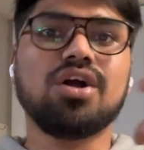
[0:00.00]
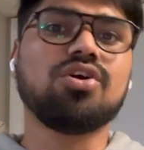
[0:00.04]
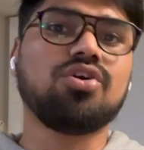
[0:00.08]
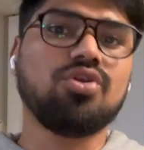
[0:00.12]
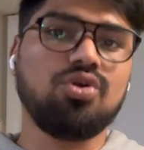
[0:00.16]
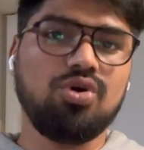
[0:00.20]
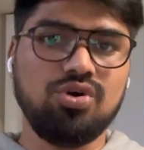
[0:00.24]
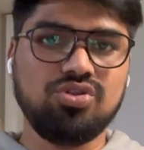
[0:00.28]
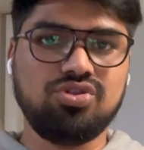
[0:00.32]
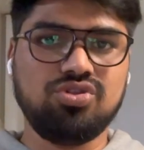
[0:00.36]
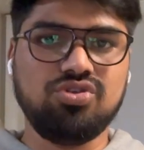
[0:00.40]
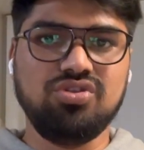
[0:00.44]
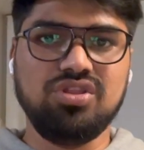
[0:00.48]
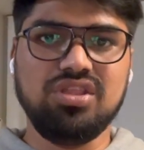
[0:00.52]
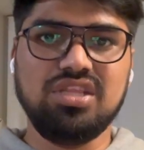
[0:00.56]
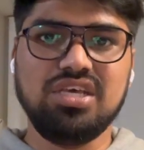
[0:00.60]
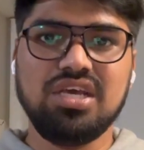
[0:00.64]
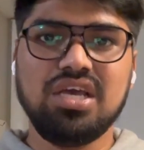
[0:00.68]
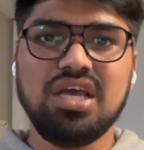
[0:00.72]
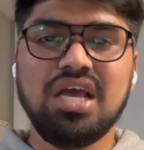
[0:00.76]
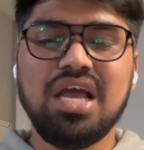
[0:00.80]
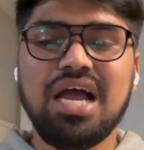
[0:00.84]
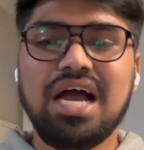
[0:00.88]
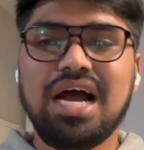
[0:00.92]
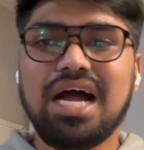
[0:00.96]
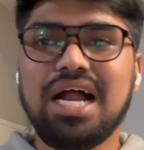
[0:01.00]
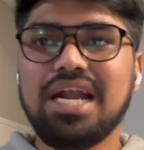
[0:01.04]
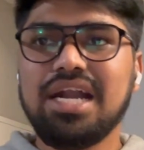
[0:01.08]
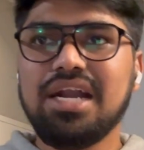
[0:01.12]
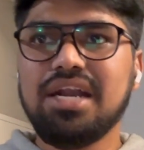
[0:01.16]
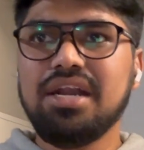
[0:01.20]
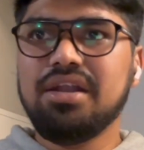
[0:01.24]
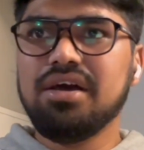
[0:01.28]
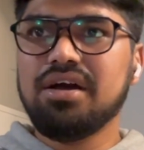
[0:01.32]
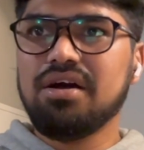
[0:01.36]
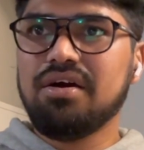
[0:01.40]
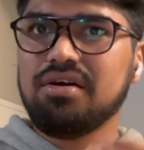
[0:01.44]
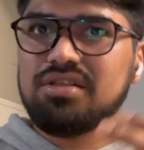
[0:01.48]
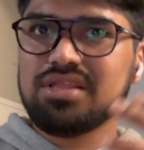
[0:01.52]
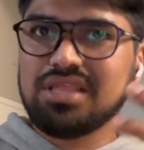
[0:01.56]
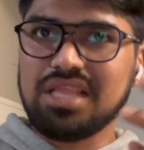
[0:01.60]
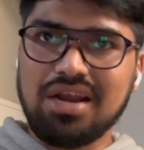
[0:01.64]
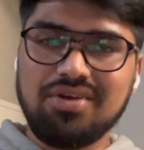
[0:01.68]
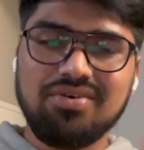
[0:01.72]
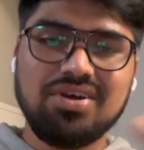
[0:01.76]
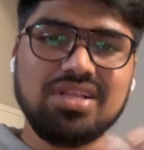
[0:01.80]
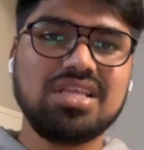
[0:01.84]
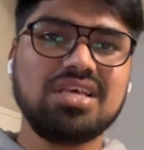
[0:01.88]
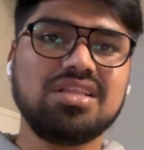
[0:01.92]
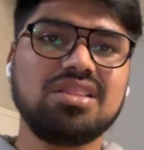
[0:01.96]
గ్రోత్ ఉంది అండ్
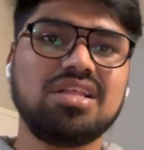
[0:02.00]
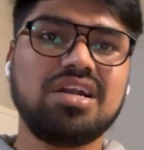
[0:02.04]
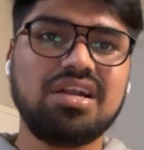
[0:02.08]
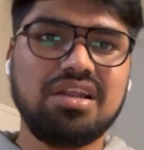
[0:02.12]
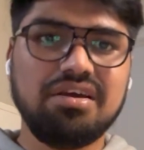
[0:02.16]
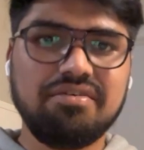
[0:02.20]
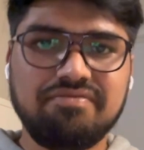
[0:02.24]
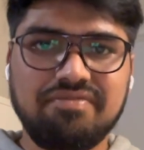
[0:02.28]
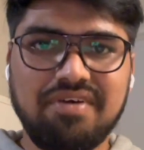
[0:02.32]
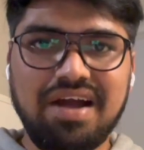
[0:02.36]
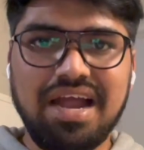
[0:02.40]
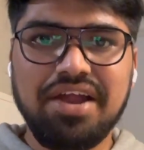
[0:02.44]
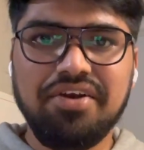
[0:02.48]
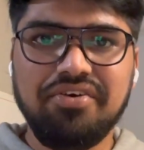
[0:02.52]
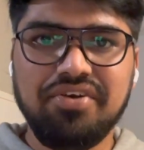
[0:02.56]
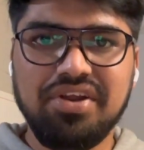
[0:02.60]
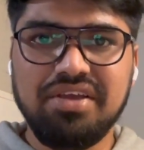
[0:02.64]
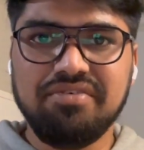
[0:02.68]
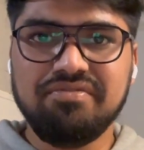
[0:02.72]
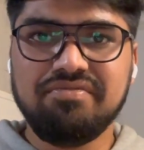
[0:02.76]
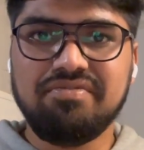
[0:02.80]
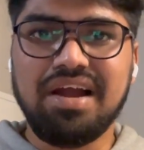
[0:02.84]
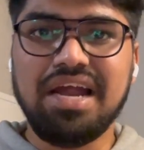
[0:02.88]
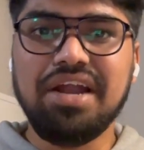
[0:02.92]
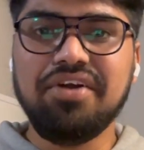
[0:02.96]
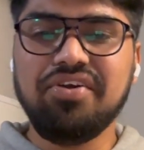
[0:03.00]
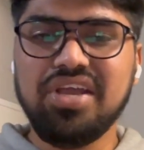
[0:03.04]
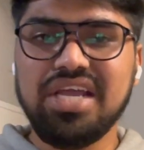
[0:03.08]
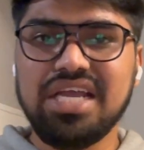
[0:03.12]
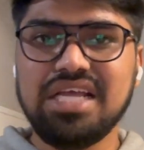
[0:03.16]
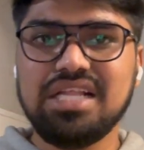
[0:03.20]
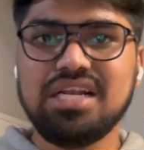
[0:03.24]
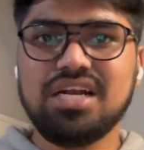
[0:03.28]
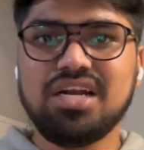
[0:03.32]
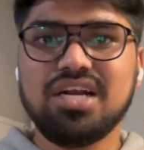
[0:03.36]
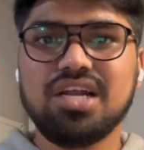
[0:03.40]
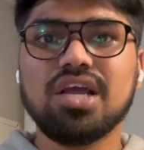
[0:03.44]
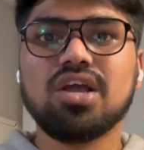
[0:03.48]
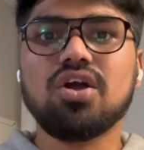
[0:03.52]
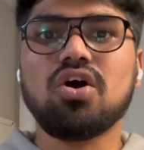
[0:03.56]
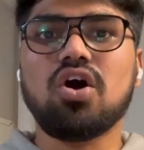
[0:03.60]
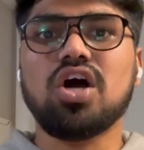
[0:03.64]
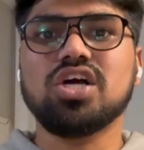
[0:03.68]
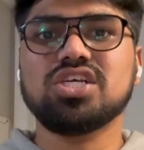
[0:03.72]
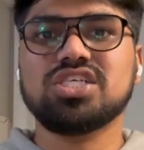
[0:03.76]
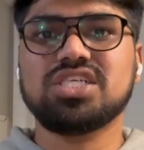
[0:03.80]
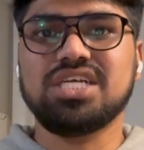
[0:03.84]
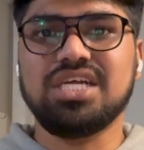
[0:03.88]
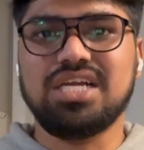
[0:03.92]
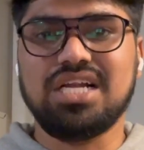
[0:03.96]
తర్వాత ఏంటంటే ఫైవ్ డి ఫైవ్ డి ఏంటంటే
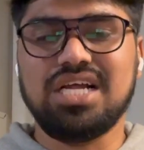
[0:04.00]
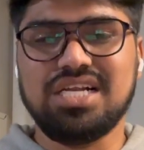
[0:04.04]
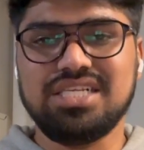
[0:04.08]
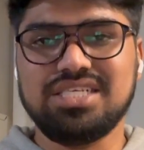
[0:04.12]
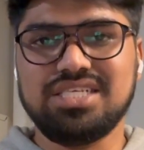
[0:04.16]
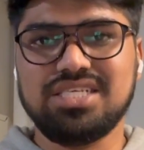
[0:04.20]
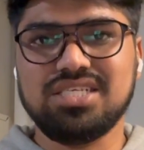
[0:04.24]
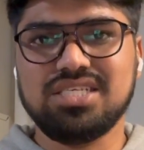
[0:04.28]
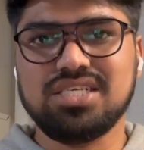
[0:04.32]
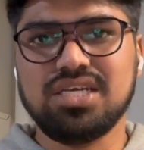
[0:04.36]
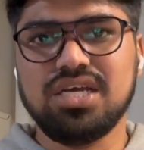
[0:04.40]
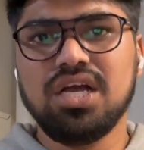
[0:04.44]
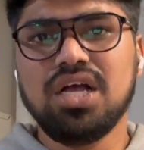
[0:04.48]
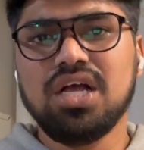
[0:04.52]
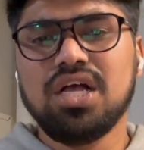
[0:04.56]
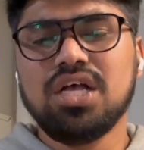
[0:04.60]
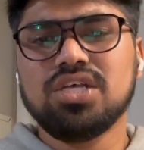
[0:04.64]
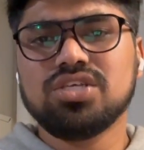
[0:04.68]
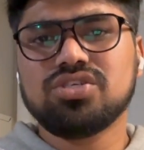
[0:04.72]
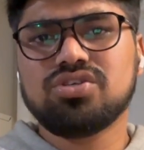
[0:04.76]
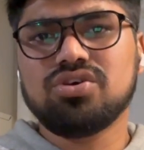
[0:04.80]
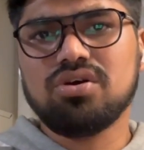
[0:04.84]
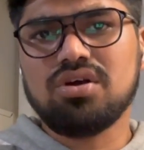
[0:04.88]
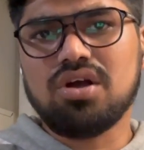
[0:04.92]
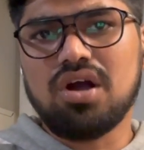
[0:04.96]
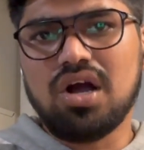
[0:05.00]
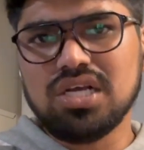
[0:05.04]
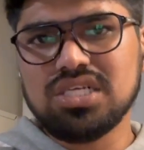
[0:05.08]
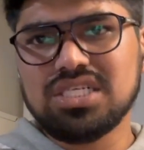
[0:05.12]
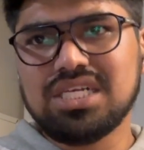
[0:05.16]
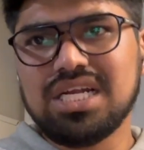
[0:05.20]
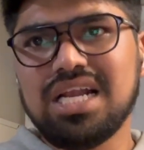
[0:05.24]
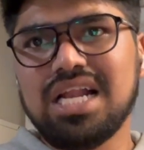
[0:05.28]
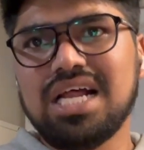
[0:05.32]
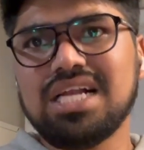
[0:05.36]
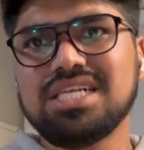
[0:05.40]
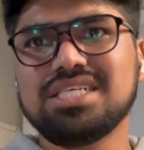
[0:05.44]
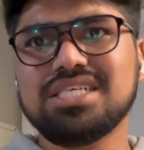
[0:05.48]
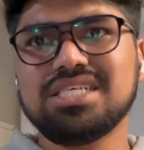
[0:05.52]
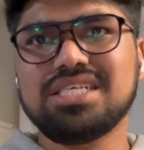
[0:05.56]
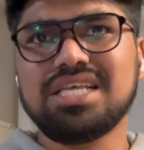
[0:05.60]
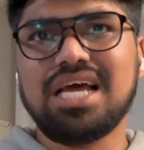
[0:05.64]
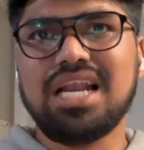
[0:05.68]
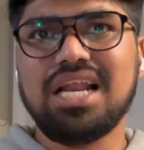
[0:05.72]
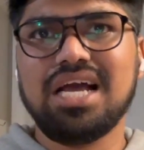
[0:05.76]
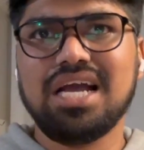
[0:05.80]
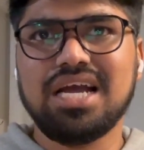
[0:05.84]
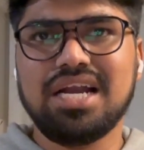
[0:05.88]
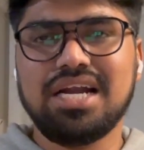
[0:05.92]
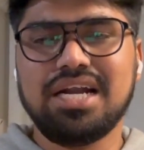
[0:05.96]
కాస్ట్ ఎనాలిసిస్ సో కాస్ట్ ఎనాలిసిస్
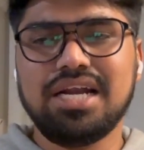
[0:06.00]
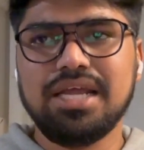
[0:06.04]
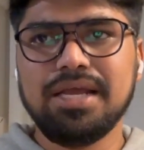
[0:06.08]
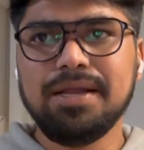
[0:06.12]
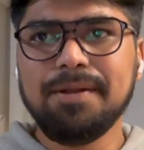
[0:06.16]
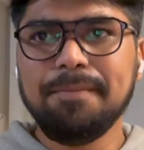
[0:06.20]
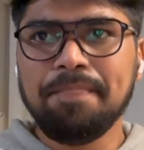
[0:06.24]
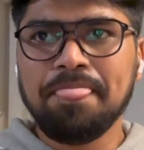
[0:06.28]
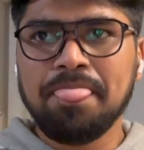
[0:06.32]
ఎలాగంటే